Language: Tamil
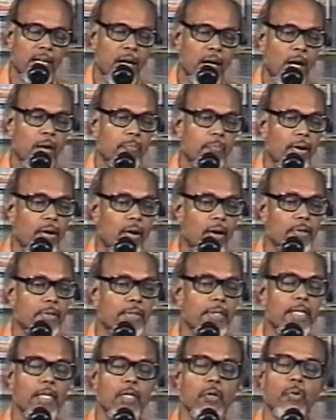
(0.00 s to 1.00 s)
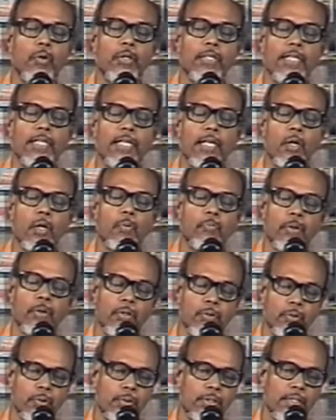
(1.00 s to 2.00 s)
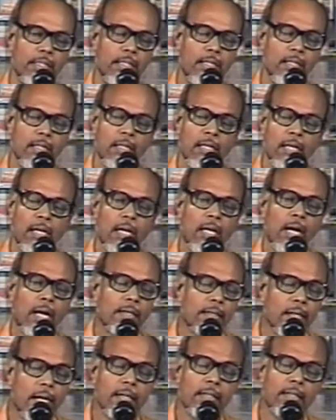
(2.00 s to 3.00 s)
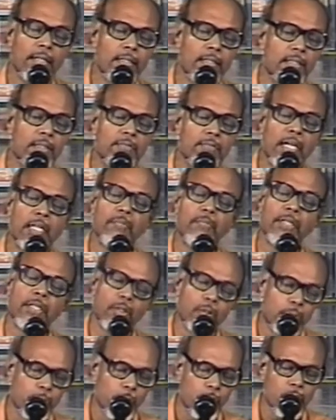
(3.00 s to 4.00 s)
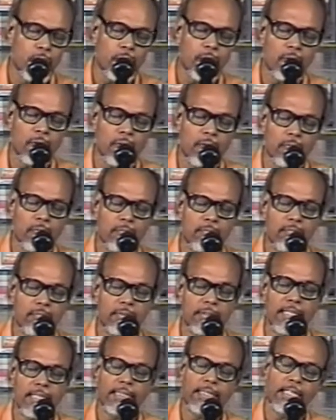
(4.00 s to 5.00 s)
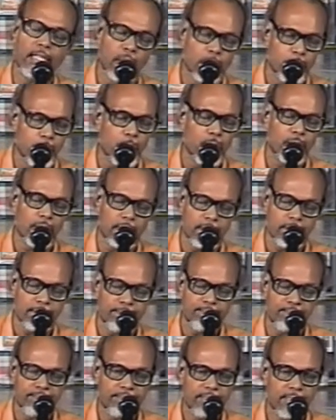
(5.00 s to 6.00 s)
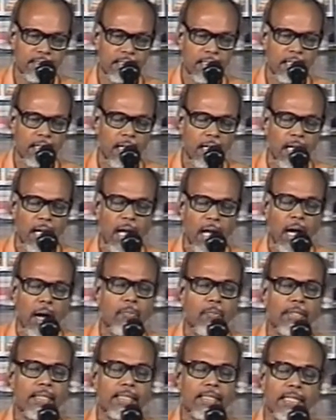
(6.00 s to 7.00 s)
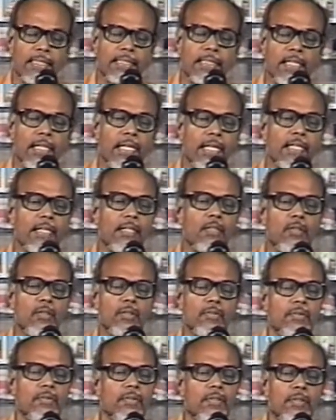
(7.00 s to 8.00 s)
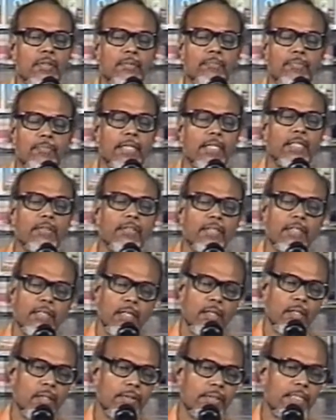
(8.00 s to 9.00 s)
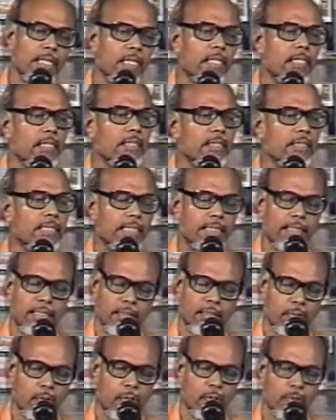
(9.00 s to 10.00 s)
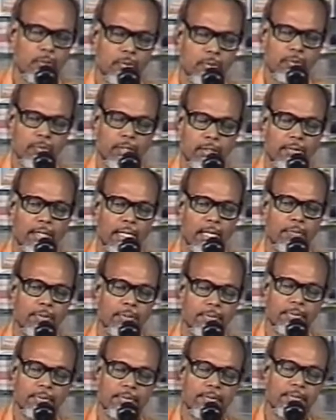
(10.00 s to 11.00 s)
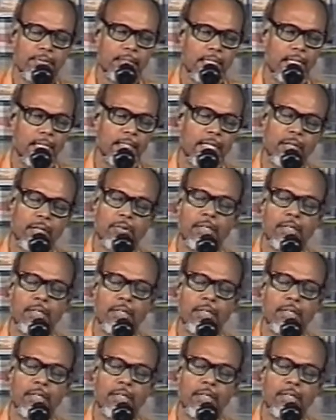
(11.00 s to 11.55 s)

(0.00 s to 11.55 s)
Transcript: அப்போ ஆற்றலில் ஓங்கி அருட்பெருஞ்சோதி ஆற்ற ஆற்றலுக்கு வலிமை என்று பொருள் சக்தி என்று பொருள் அப்போ இந்த சக்தியை பெற்றவர்கள் சிலருக்கு சக்தி ஒரு ஒரு வல்லவன் சிறந்த